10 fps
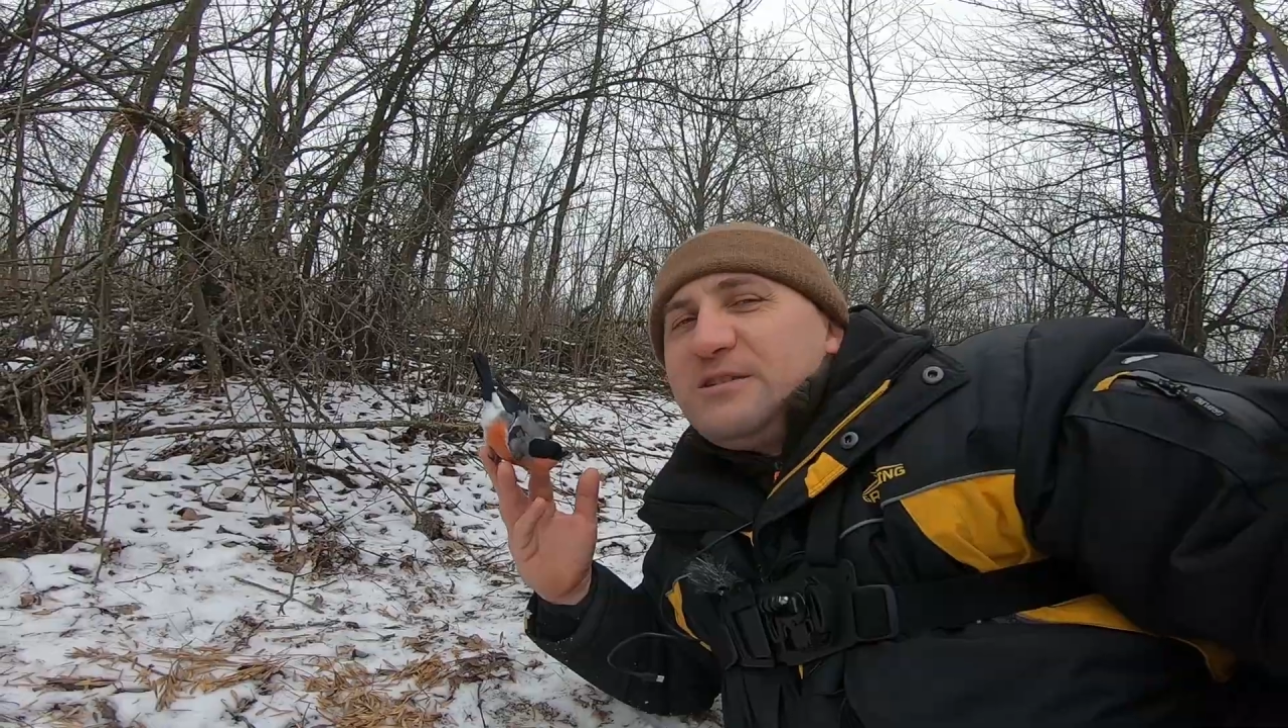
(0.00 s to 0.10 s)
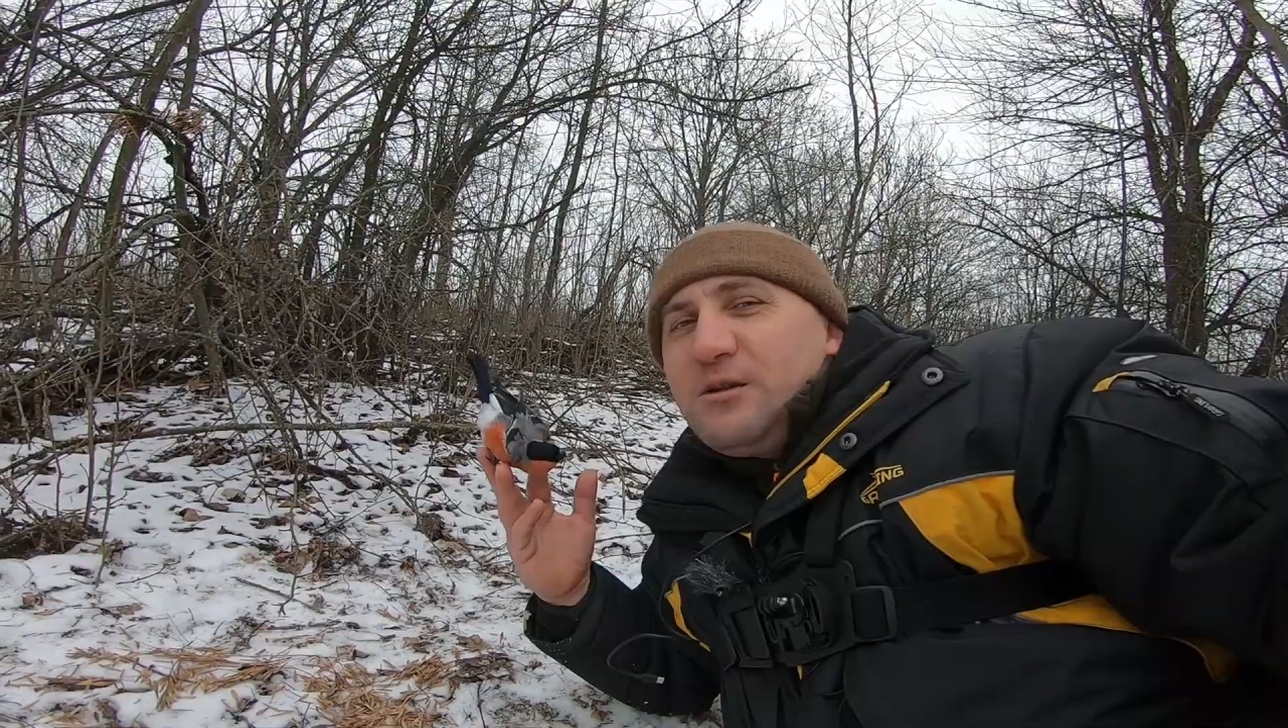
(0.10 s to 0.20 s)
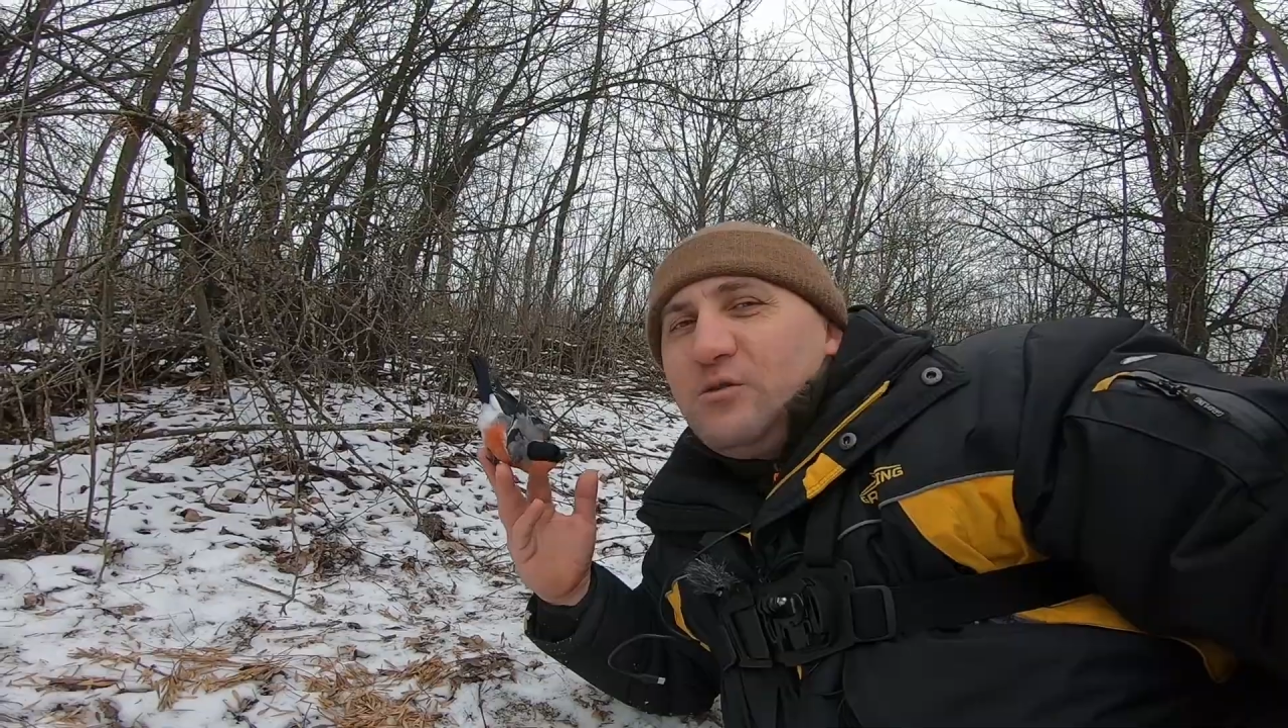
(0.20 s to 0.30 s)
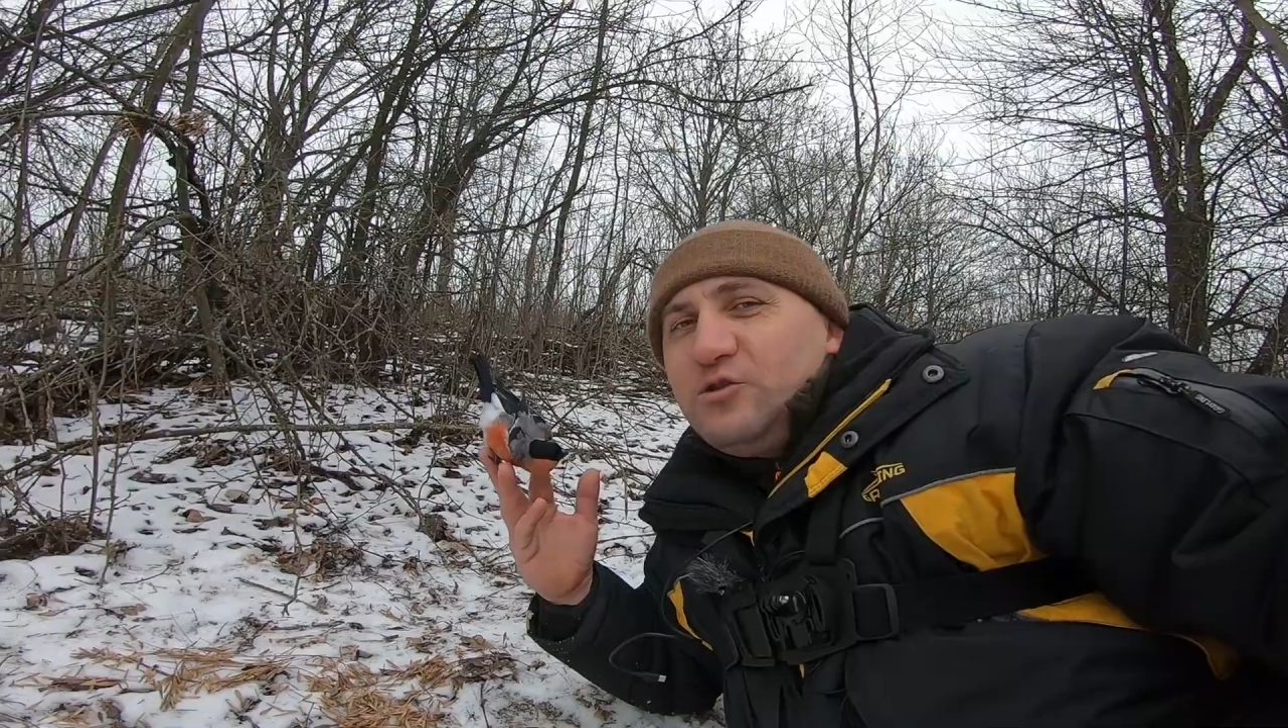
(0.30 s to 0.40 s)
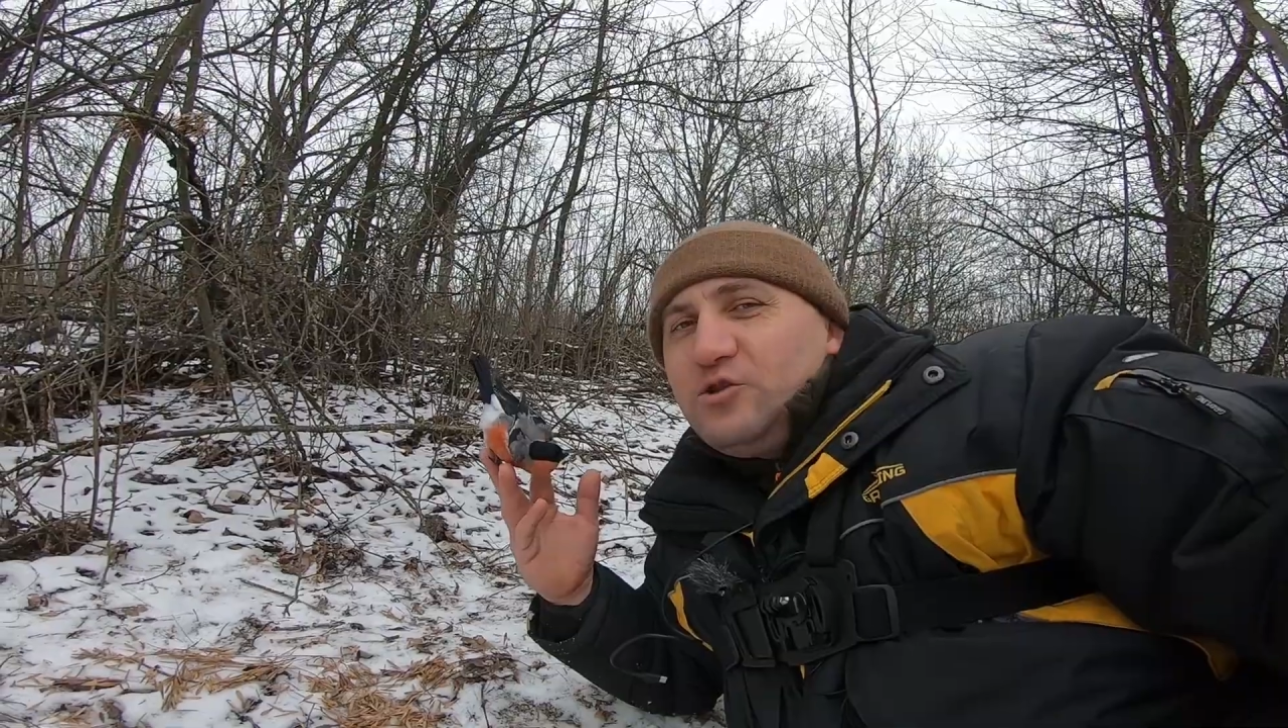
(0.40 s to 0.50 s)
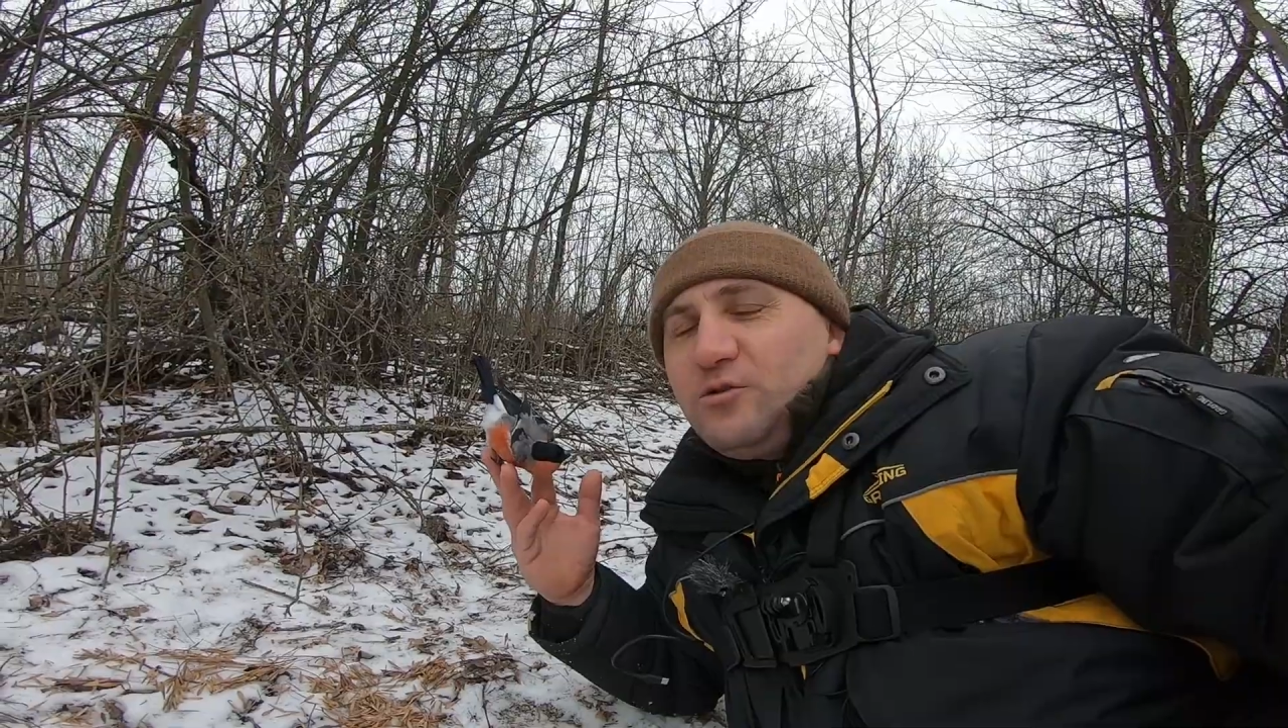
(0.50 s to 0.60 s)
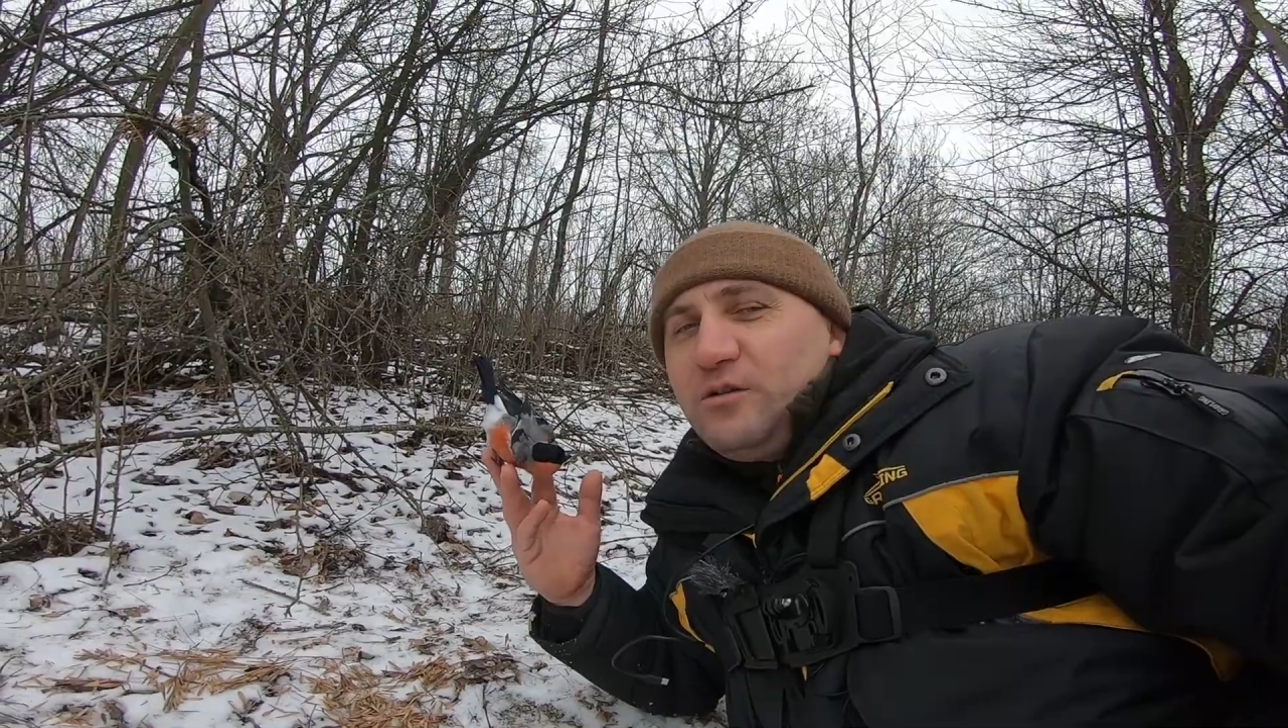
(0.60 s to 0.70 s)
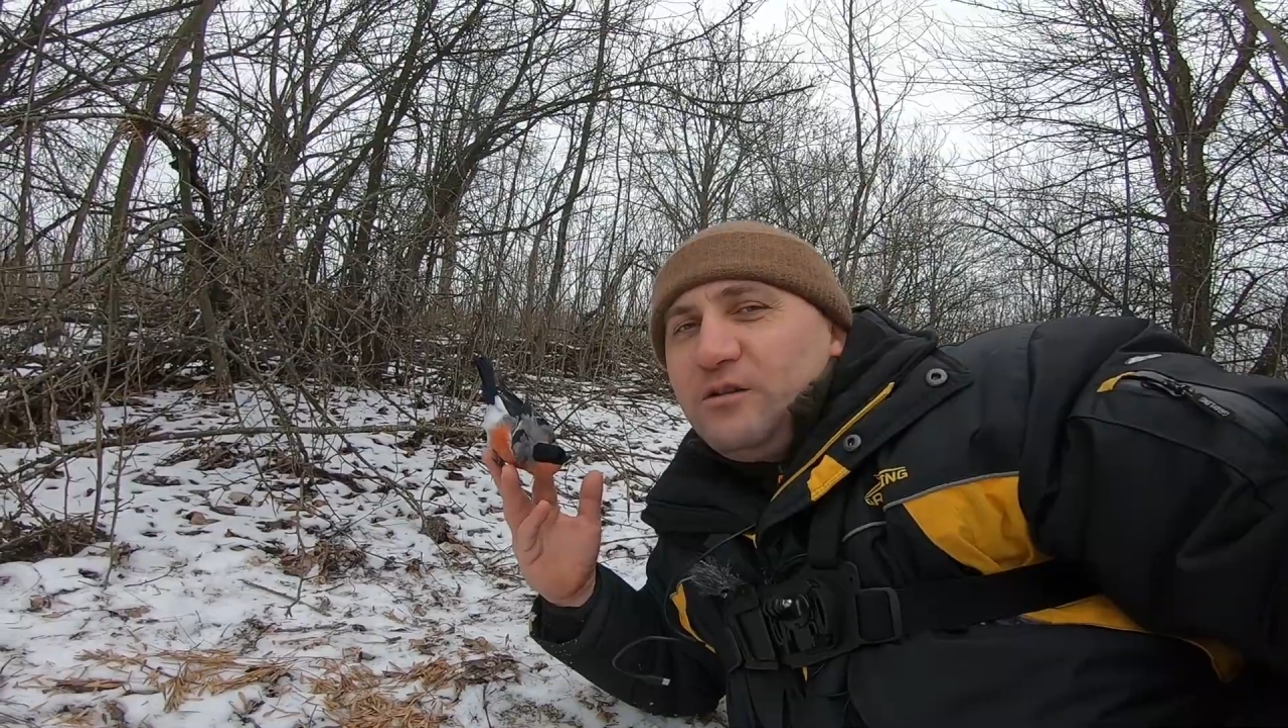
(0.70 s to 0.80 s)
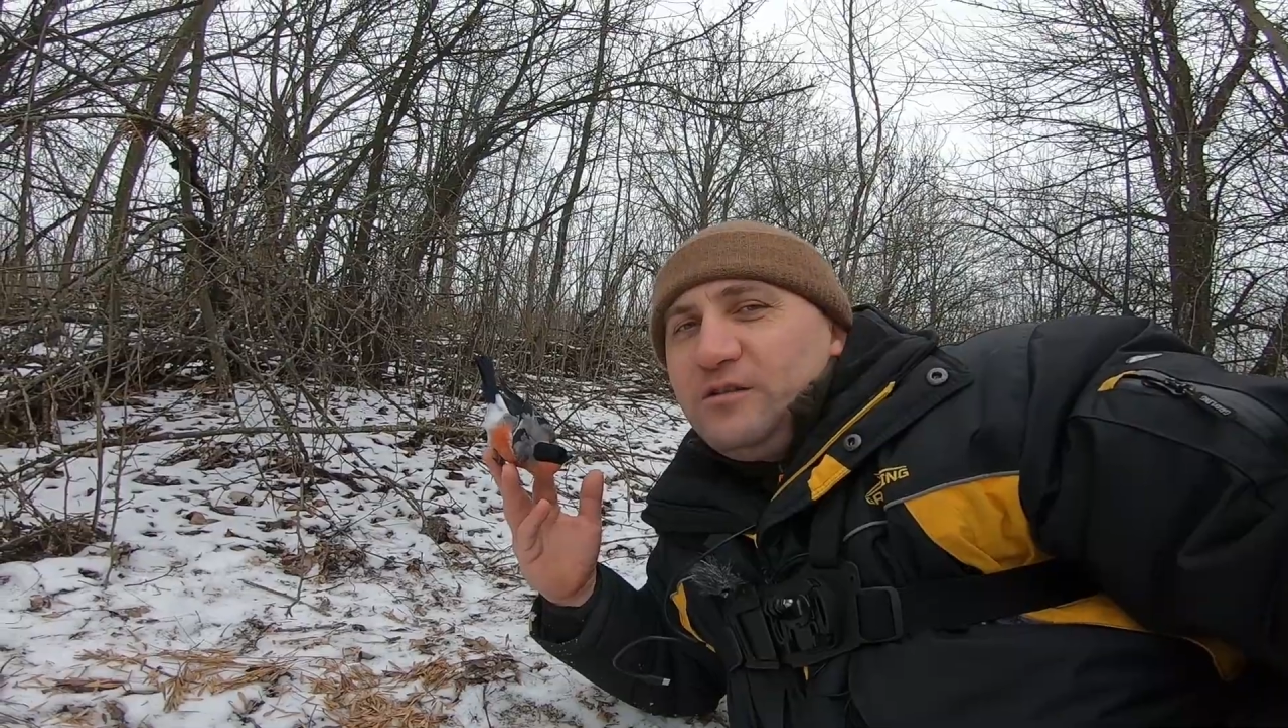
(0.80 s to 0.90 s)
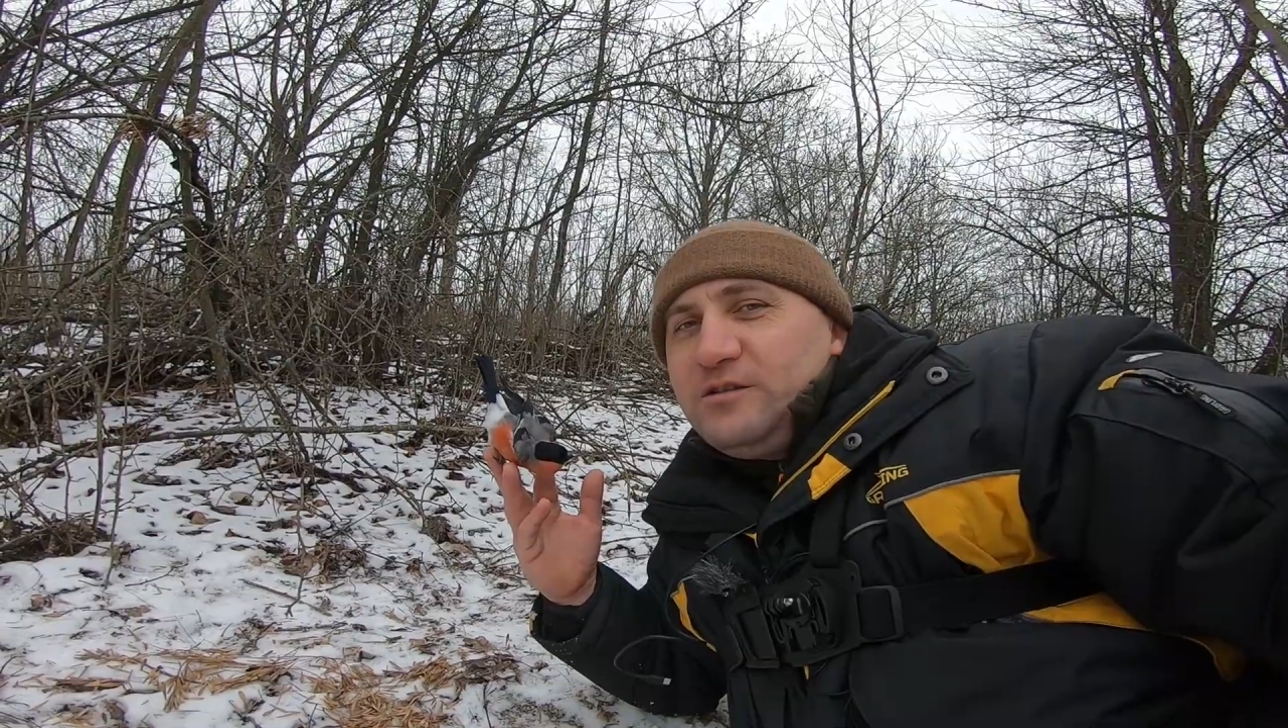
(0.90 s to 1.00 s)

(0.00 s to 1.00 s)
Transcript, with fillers: закончу